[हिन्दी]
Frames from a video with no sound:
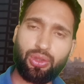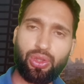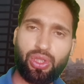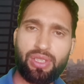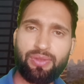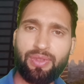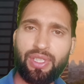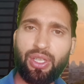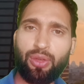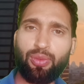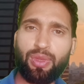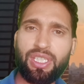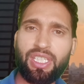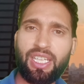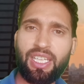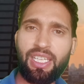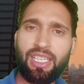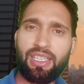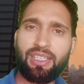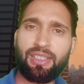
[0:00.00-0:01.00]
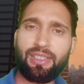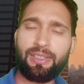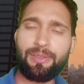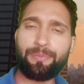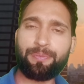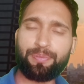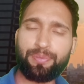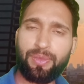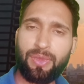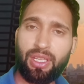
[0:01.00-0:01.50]
तो इस वीडियो में इतना
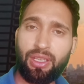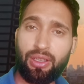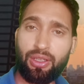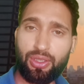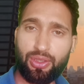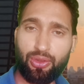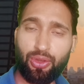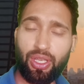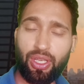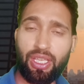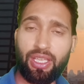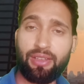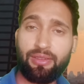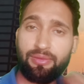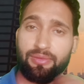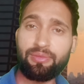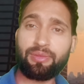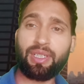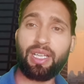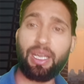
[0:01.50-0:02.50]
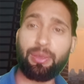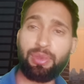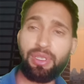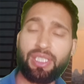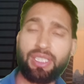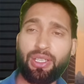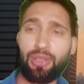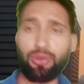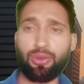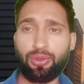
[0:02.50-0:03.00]
ही सॉरी
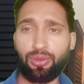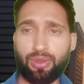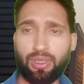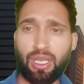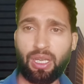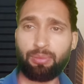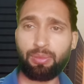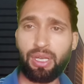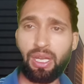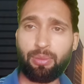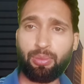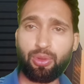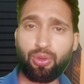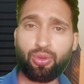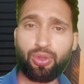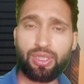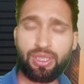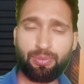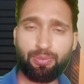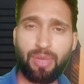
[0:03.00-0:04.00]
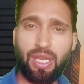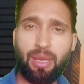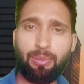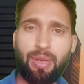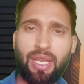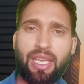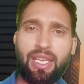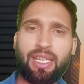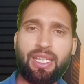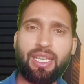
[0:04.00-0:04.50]
अभी देखो अब आपको इसमें
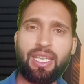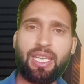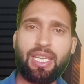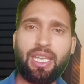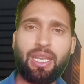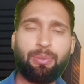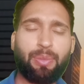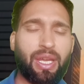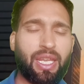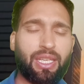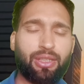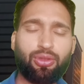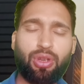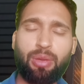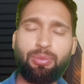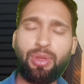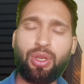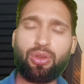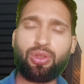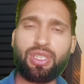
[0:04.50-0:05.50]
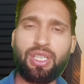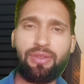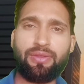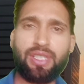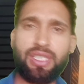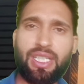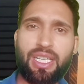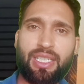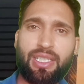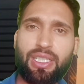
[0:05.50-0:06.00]
अप्लाई करने के लिए पहले तो आप मेरे को
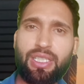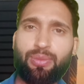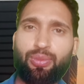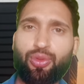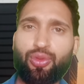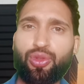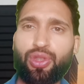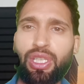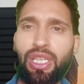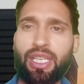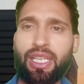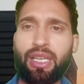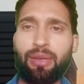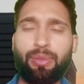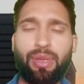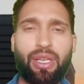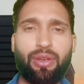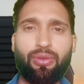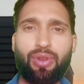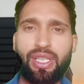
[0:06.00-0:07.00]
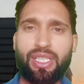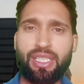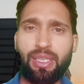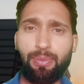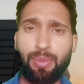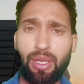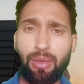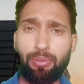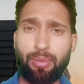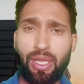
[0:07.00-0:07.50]
सर्विस चार्जेस पूछ लेना मेरा
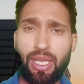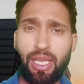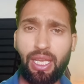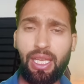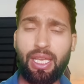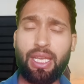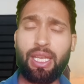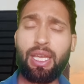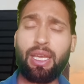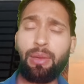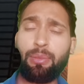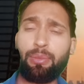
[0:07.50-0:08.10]
व्हाट्सएप नंबर है